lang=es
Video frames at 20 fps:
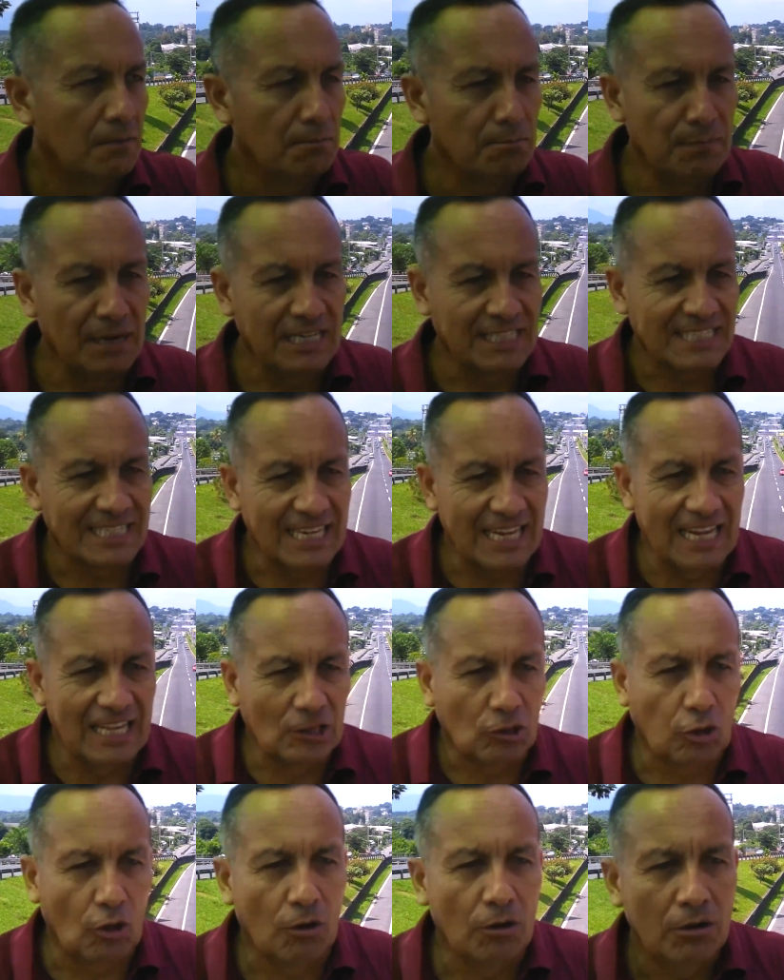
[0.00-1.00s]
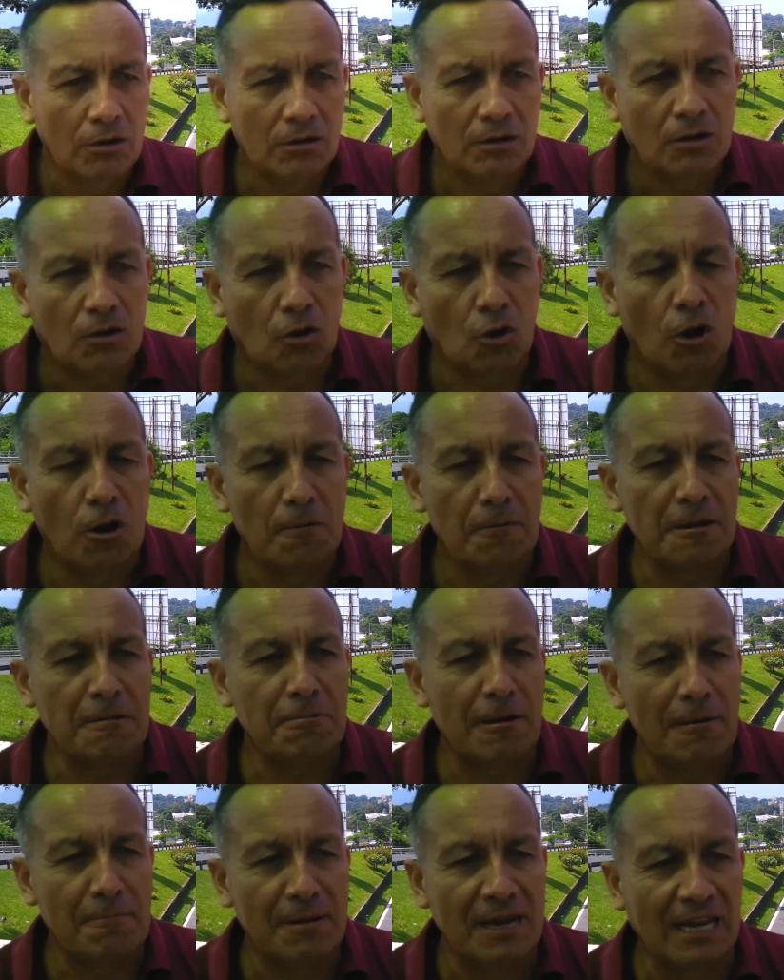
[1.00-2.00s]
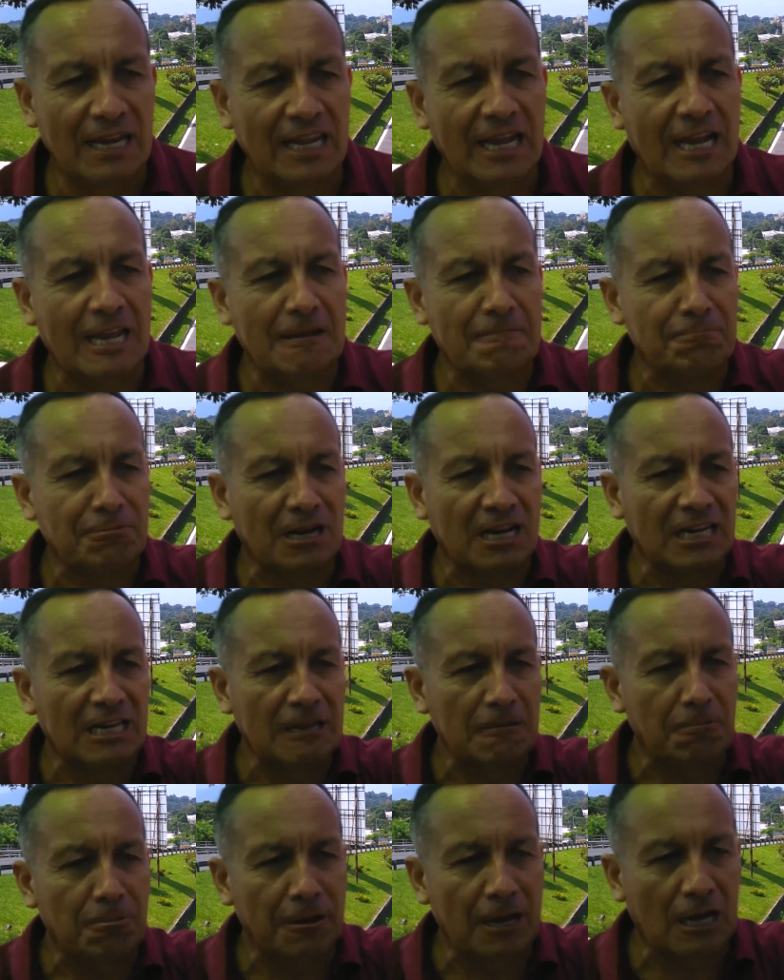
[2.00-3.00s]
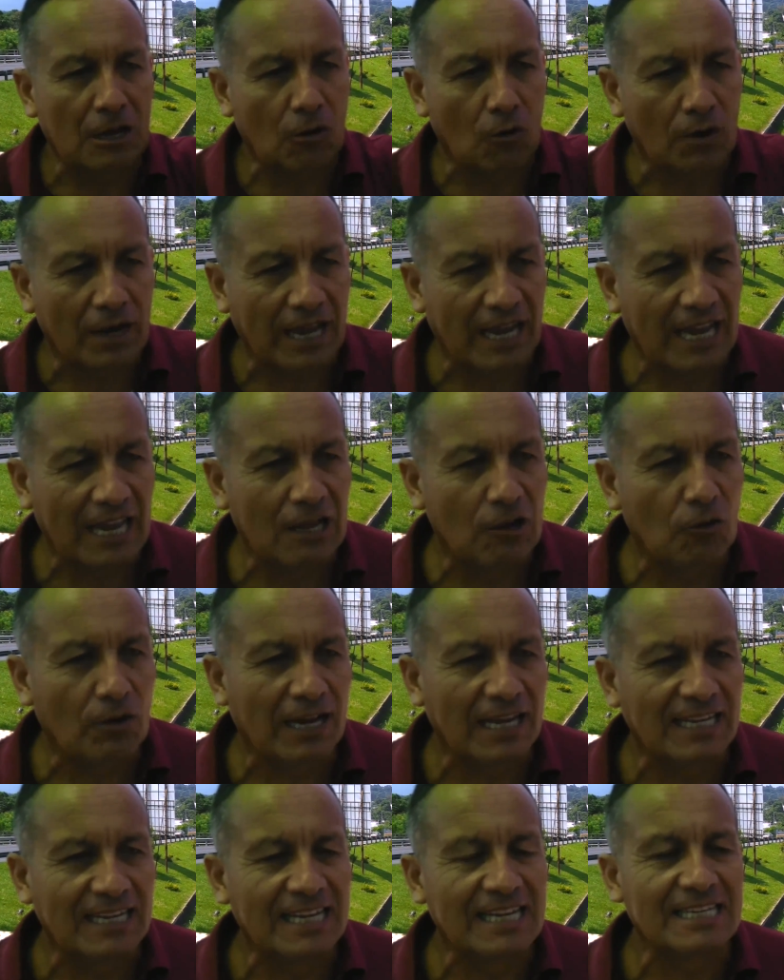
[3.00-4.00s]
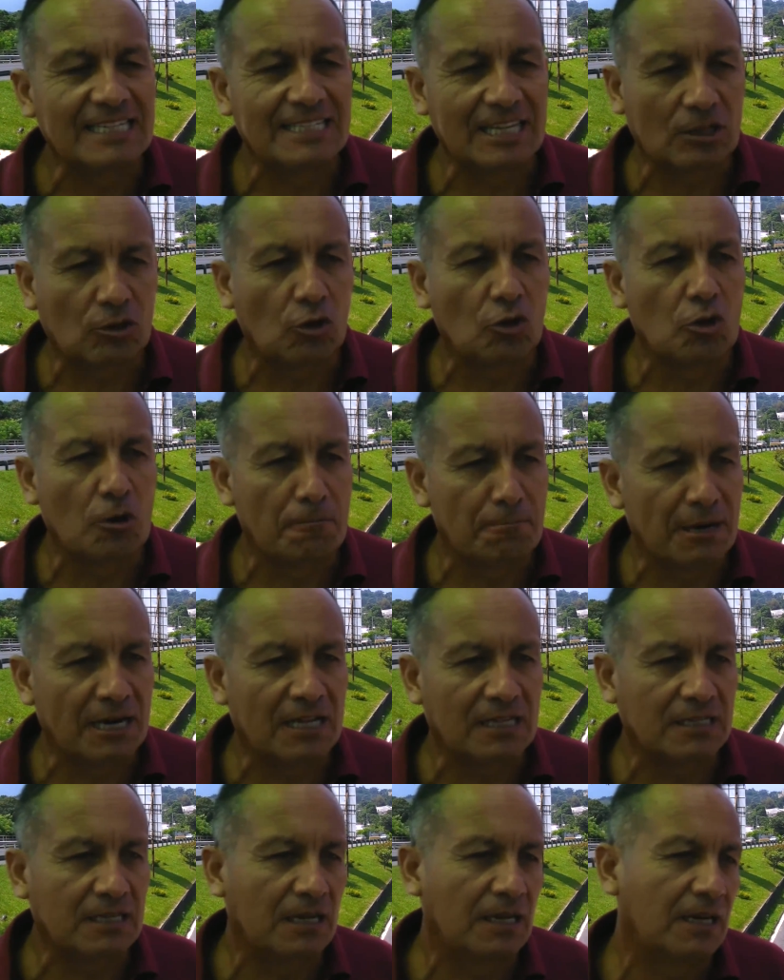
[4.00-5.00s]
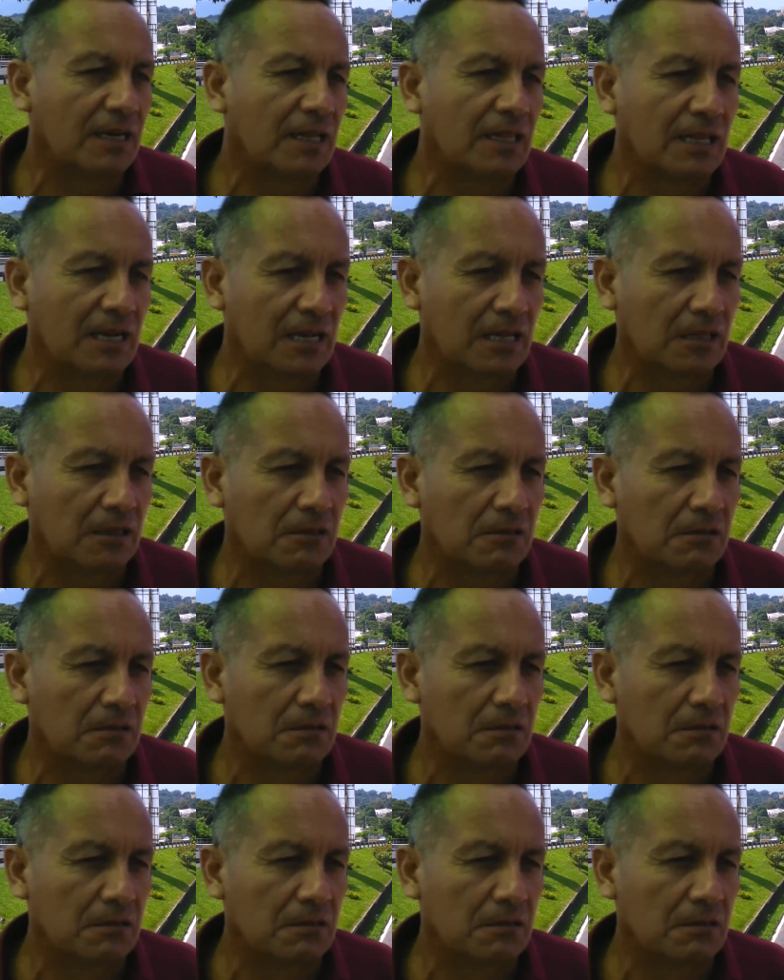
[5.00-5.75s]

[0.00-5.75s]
me siento con mi familia y planifico qué es lo que necesito yo para salir adelante.